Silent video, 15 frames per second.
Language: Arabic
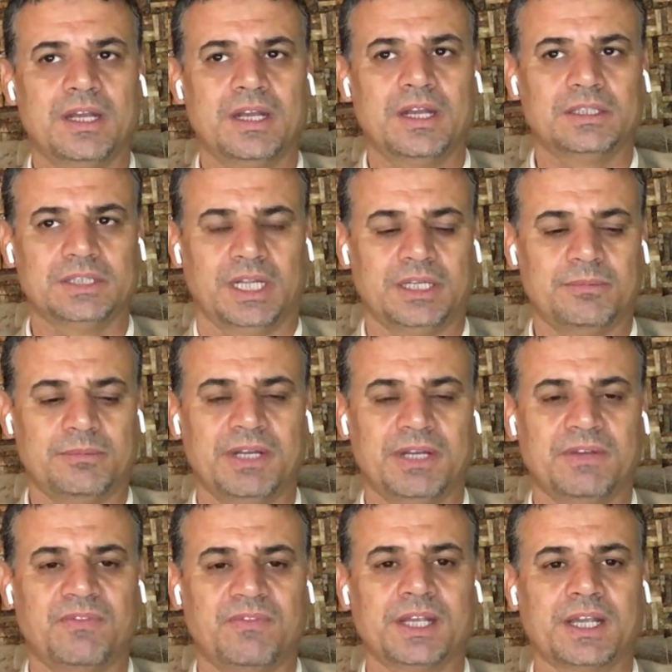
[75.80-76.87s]
يعني بين
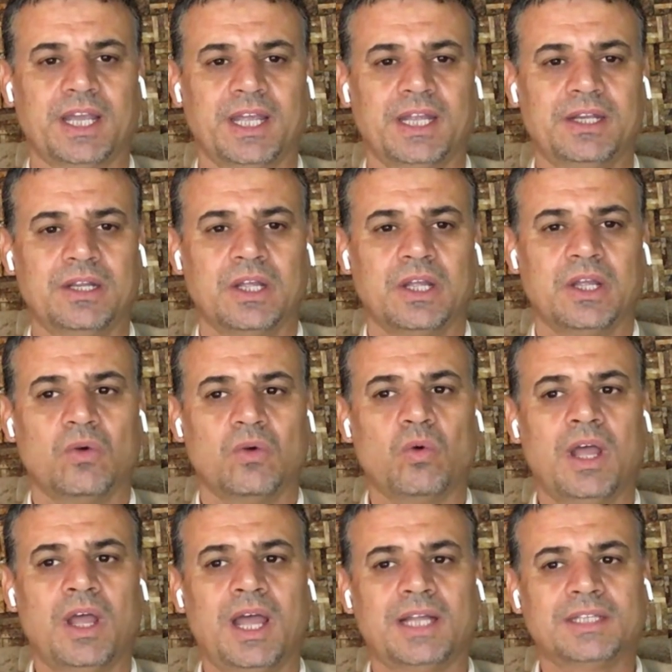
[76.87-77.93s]
فريقين
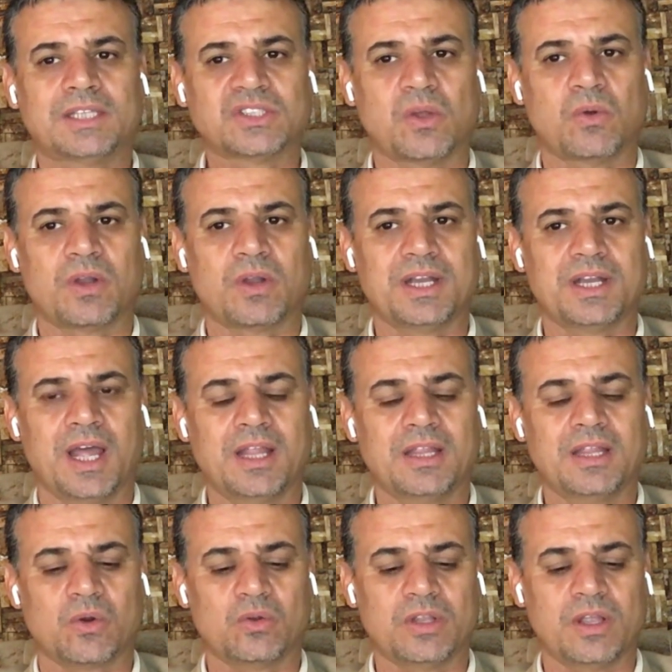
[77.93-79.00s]
واتصور ان هذه
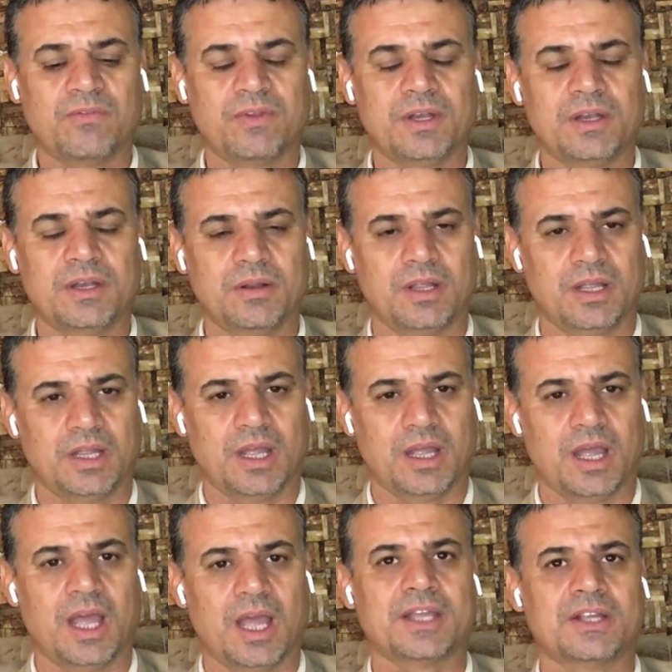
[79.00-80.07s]
الرؤيه في
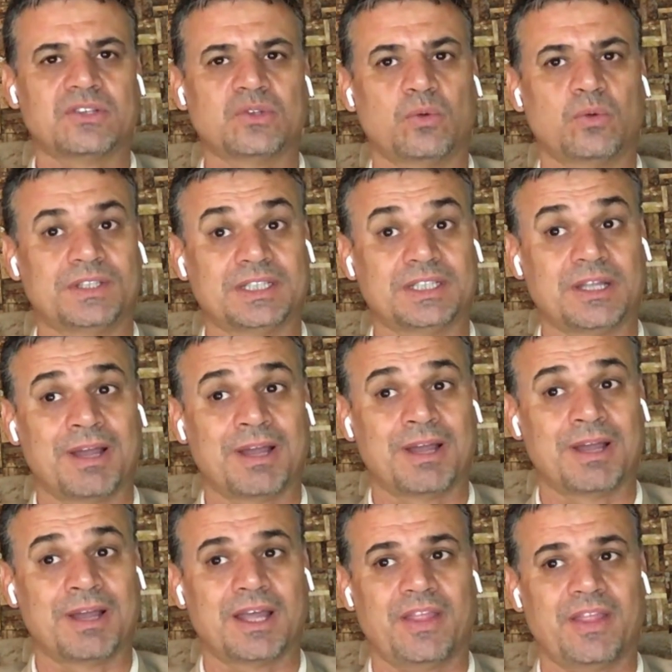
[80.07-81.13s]
الاخر سوف
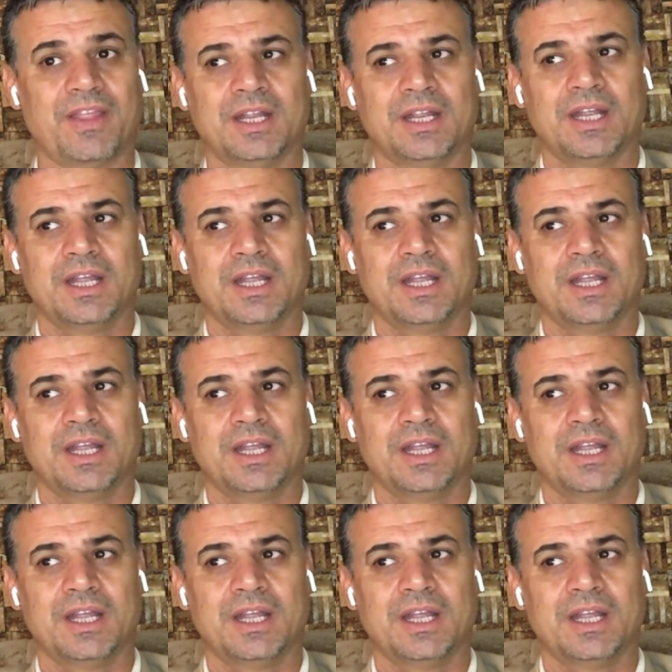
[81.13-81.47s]
تتمخض عن